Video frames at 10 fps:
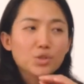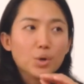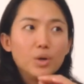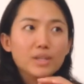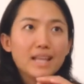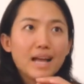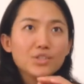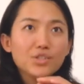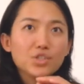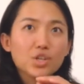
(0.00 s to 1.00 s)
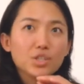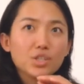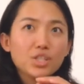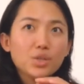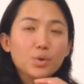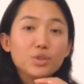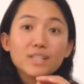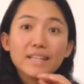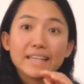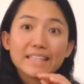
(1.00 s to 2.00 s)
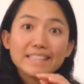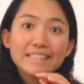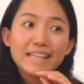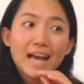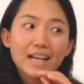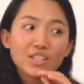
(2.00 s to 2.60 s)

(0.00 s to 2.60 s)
首尔当时的气温是零下